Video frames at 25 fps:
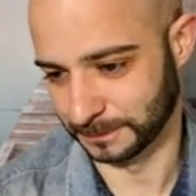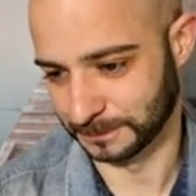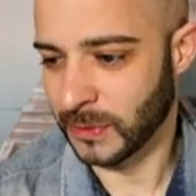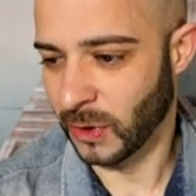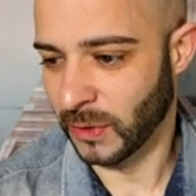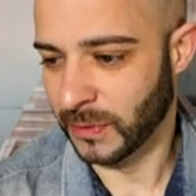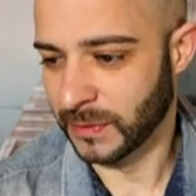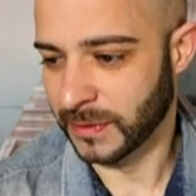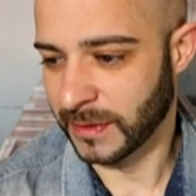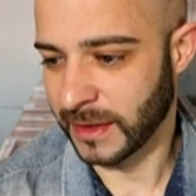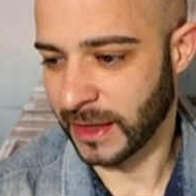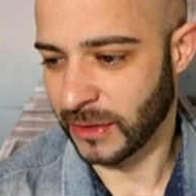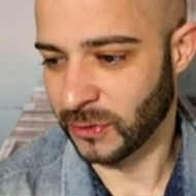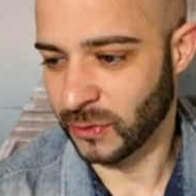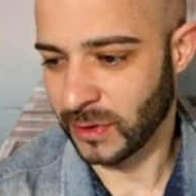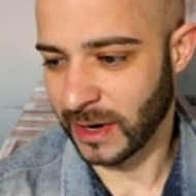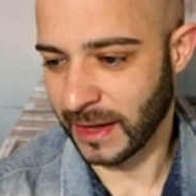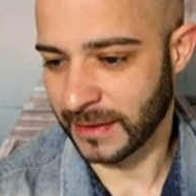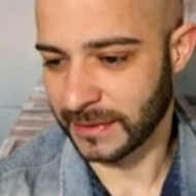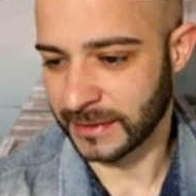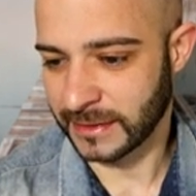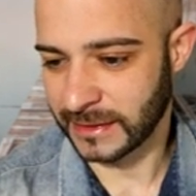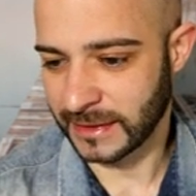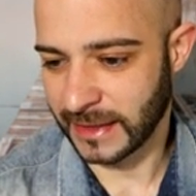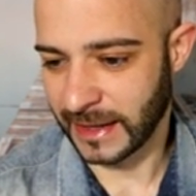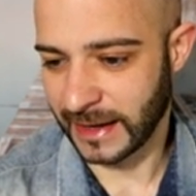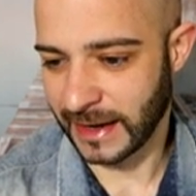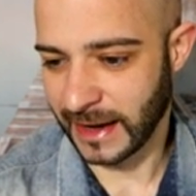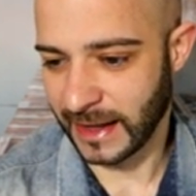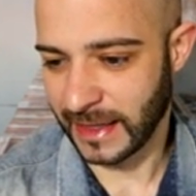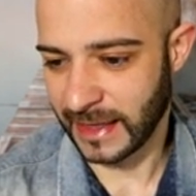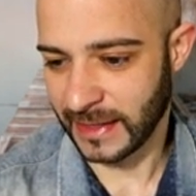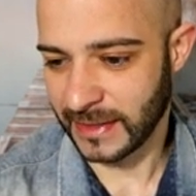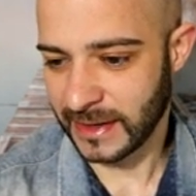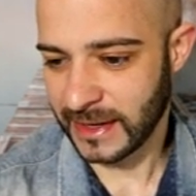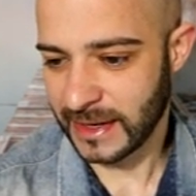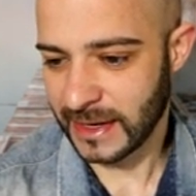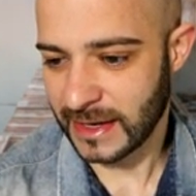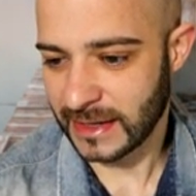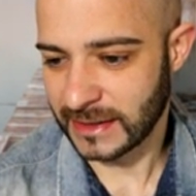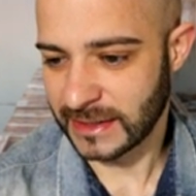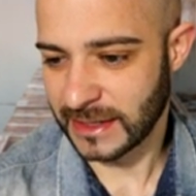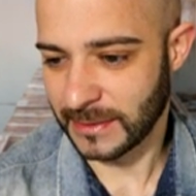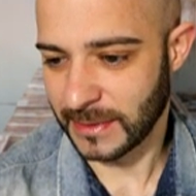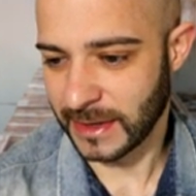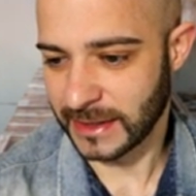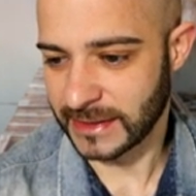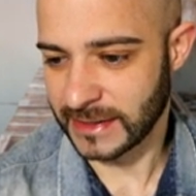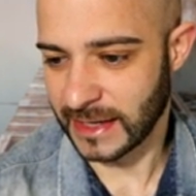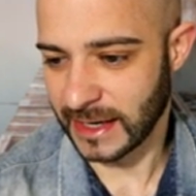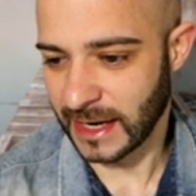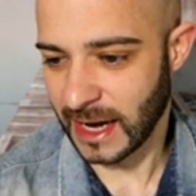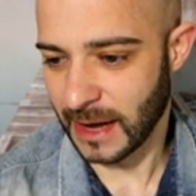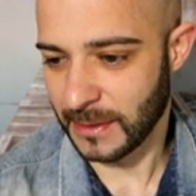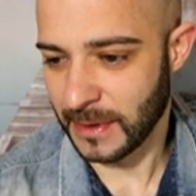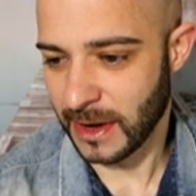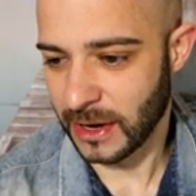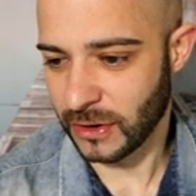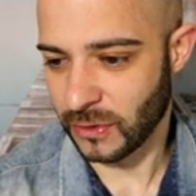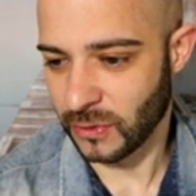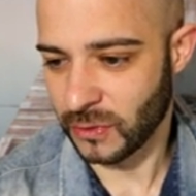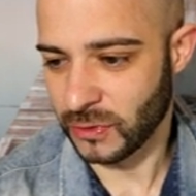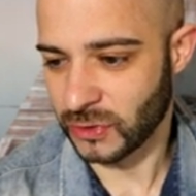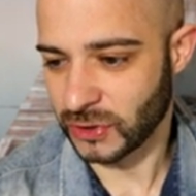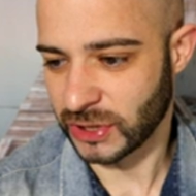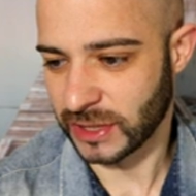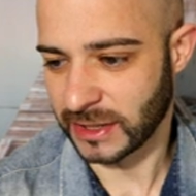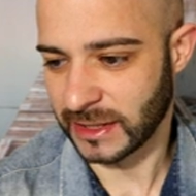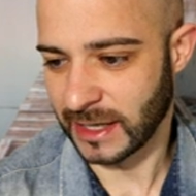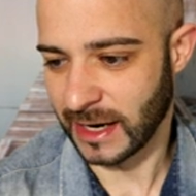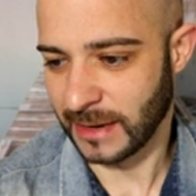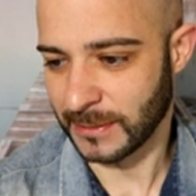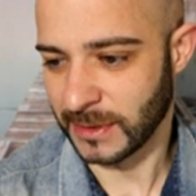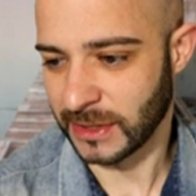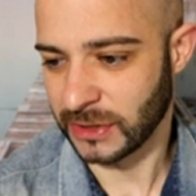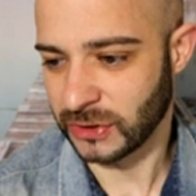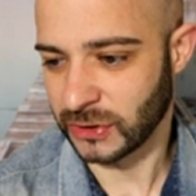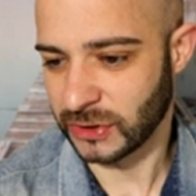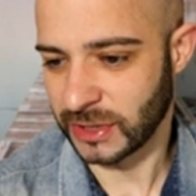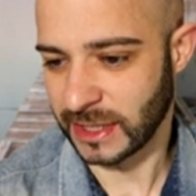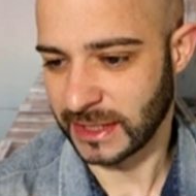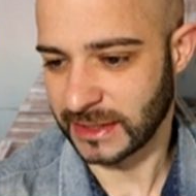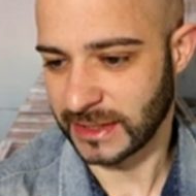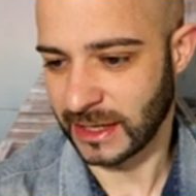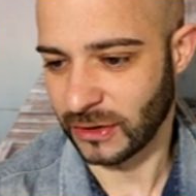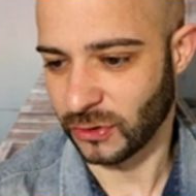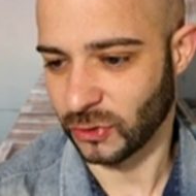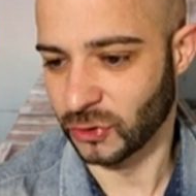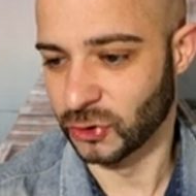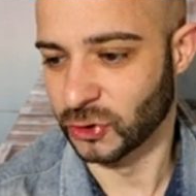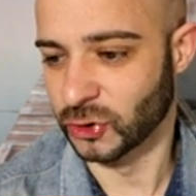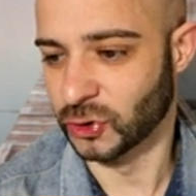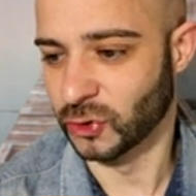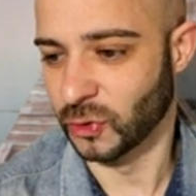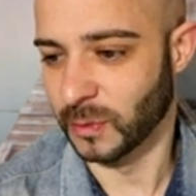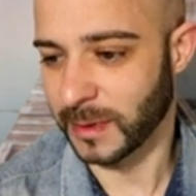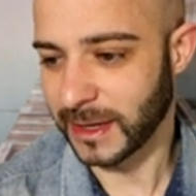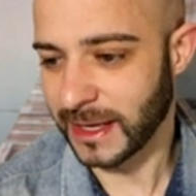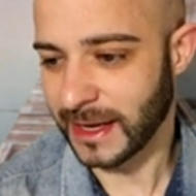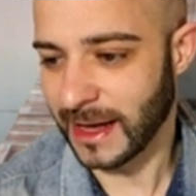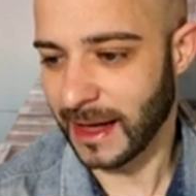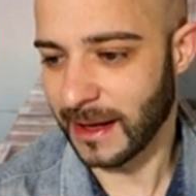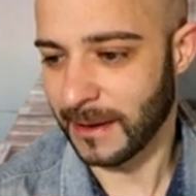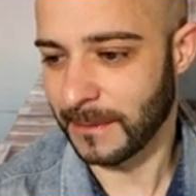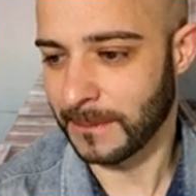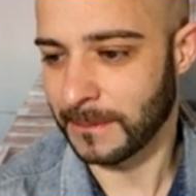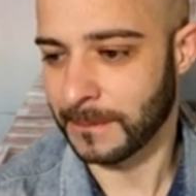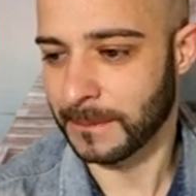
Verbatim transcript: Donde durante cada día se machacaba con unos entrenamientos y hasta consumía